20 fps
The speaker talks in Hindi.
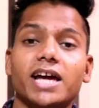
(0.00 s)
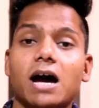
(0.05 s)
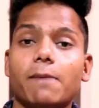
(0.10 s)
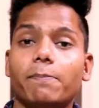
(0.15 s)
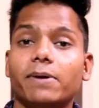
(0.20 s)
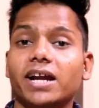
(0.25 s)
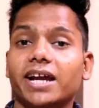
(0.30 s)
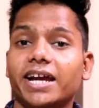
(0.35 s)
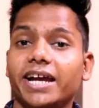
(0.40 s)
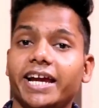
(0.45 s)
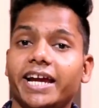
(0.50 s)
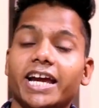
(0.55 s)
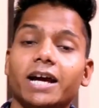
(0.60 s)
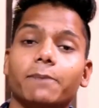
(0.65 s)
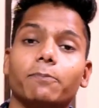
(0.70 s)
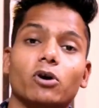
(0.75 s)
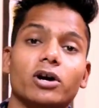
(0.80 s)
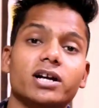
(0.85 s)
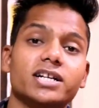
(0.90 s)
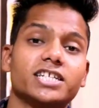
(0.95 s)
यहाँ पर
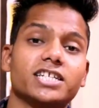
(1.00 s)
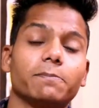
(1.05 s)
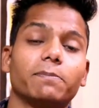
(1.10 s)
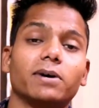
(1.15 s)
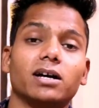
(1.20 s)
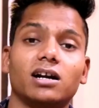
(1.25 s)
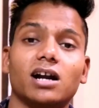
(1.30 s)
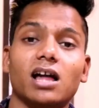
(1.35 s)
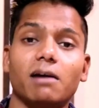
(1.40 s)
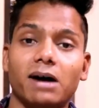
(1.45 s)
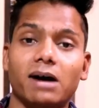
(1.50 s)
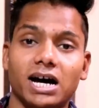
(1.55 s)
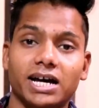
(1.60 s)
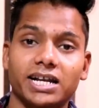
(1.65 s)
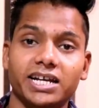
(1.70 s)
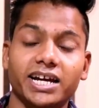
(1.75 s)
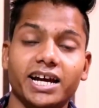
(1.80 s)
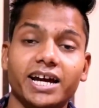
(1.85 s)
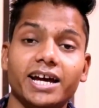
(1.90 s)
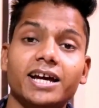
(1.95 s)
एक पॉइंट से पलड़ा
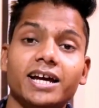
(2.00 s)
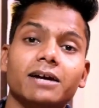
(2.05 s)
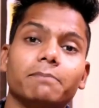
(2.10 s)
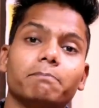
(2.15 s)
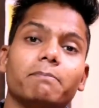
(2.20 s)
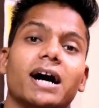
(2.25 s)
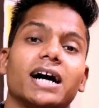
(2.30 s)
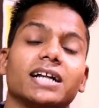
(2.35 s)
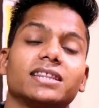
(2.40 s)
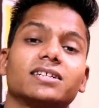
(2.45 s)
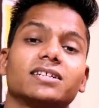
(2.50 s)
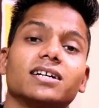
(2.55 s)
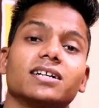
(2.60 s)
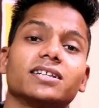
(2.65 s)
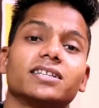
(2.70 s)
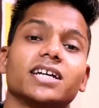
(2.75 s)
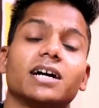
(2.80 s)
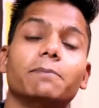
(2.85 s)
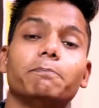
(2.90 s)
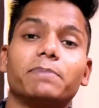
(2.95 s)
भारी है बात
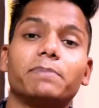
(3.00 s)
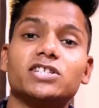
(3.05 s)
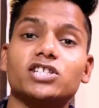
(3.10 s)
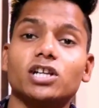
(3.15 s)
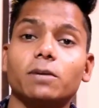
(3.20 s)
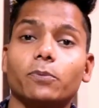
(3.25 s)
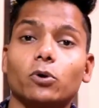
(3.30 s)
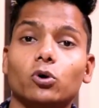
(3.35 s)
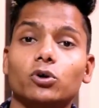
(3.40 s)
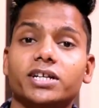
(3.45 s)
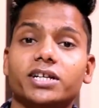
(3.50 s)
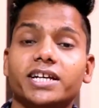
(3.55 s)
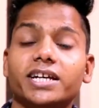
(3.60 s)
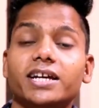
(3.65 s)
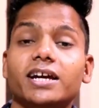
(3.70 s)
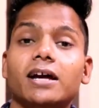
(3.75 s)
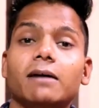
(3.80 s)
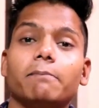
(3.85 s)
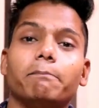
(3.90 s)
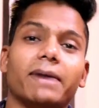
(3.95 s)
करते हैं हम पिच रिपोर्ट
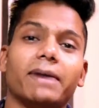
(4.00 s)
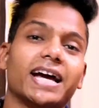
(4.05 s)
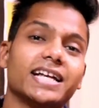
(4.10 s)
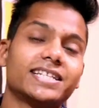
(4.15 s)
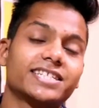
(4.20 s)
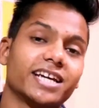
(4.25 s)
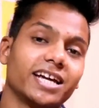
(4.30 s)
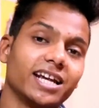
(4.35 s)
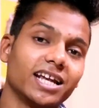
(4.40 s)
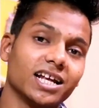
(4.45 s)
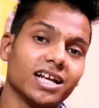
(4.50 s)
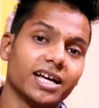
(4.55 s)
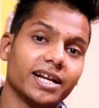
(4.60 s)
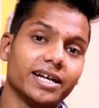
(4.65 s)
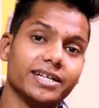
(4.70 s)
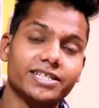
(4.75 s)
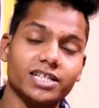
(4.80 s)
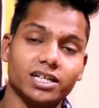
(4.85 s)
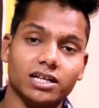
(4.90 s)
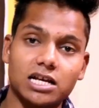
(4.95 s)
की मैच खेला जाना
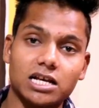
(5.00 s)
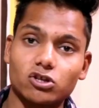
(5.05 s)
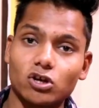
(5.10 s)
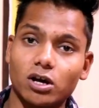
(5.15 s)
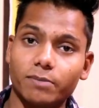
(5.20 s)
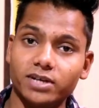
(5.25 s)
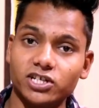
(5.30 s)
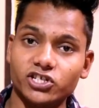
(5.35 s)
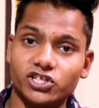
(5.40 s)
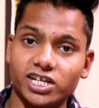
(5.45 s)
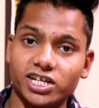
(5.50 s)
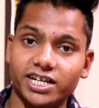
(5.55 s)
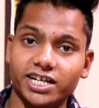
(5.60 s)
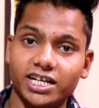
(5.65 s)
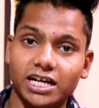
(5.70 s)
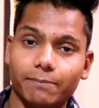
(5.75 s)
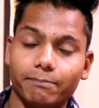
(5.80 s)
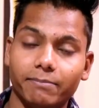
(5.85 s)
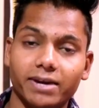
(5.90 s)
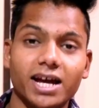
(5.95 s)
है चिन्ना
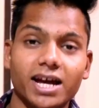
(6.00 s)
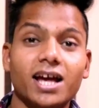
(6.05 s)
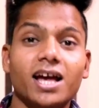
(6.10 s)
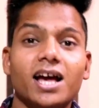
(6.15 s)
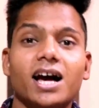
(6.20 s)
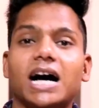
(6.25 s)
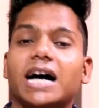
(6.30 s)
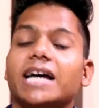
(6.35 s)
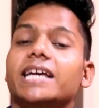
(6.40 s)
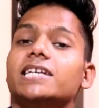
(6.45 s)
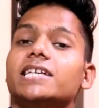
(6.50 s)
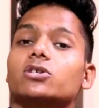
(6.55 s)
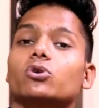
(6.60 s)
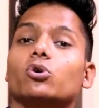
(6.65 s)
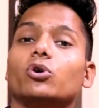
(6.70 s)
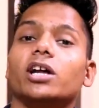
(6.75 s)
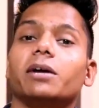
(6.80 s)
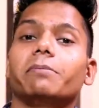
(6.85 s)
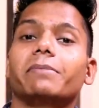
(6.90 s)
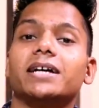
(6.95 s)
स्टेडियम में हाई
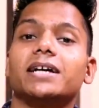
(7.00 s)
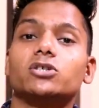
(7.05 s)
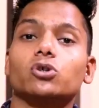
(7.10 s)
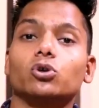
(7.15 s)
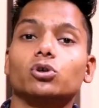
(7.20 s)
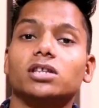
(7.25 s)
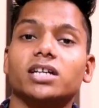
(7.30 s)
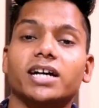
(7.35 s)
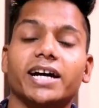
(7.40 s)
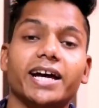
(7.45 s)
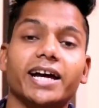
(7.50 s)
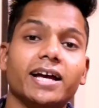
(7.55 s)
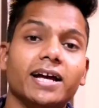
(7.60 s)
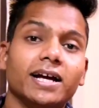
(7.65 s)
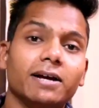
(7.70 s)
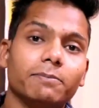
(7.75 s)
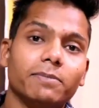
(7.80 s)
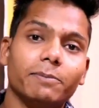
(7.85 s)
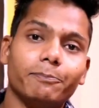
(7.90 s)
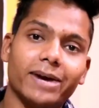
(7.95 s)
स्कोरिंग मैच होता
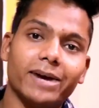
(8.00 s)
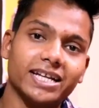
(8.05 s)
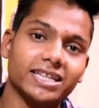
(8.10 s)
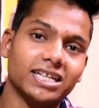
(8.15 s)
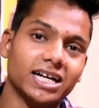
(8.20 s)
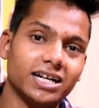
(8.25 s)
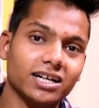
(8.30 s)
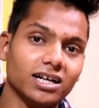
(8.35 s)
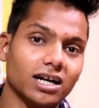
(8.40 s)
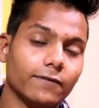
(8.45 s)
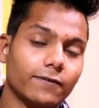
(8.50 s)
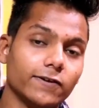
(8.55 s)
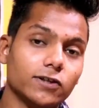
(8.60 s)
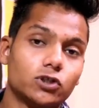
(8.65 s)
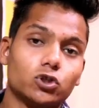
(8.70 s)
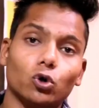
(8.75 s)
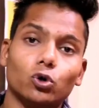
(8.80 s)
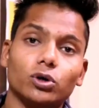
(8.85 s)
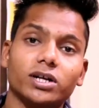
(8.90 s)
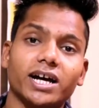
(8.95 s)
है मैदान काफ़ी
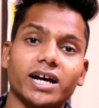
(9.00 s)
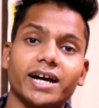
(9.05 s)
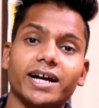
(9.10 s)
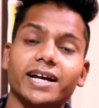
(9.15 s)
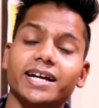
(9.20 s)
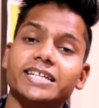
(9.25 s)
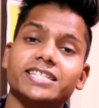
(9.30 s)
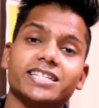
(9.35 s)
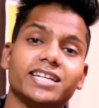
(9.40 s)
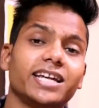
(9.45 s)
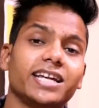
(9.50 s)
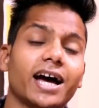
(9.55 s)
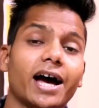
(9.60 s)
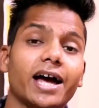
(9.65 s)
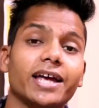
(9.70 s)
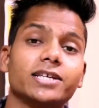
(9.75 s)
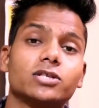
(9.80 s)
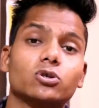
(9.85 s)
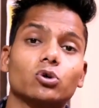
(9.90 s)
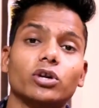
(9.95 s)
छोटा है इसलिए
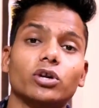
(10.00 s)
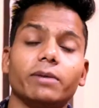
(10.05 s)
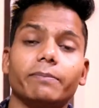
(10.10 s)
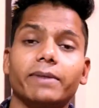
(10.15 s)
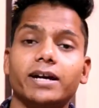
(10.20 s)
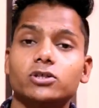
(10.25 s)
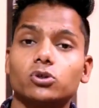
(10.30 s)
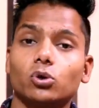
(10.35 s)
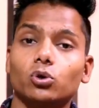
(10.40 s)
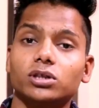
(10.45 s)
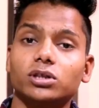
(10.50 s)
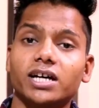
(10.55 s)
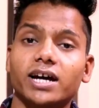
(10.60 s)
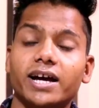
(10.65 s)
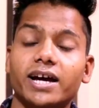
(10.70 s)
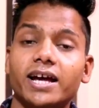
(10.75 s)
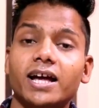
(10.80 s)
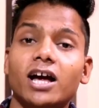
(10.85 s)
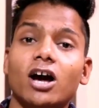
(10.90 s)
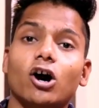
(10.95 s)
हाई स्कोरिंग मैच होता
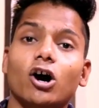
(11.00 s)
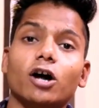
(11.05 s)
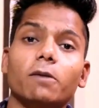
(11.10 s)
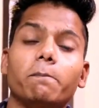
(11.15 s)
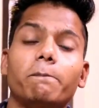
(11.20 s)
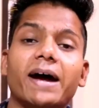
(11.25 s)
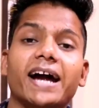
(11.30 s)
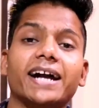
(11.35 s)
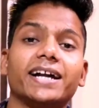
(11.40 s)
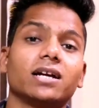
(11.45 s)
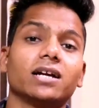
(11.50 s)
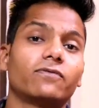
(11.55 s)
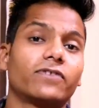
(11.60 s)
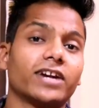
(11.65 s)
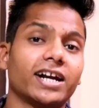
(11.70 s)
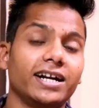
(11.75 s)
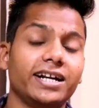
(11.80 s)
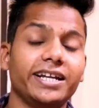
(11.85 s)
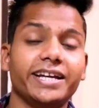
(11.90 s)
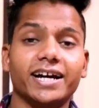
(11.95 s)
है और बैटिंग
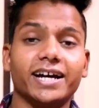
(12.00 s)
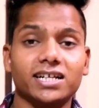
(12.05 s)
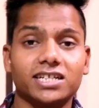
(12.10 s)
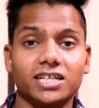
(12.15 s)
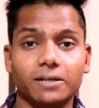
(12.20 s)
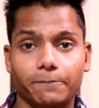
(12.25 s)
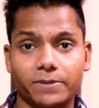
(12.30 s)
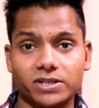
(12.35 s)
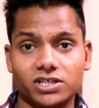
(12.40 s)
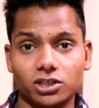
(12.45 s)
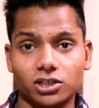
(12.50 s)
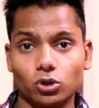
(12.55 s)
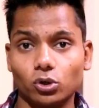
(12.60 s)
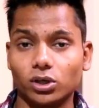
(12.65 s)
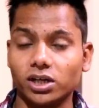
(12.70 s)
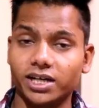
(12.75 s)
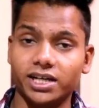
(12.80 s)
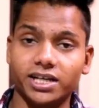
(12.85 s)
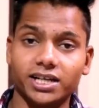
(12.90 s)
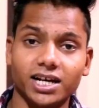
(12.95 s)
फ्रेंडली यहाँ की पिछे तो
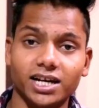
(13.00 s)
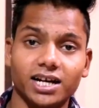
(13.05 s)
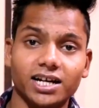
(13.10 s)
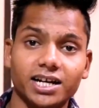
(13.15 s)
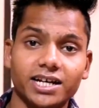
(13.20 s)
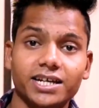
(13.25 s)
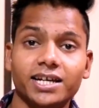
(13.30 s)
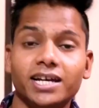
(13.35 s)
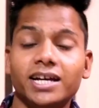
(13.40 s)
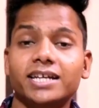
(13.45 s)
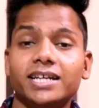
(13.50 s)
कहीं ना कहीं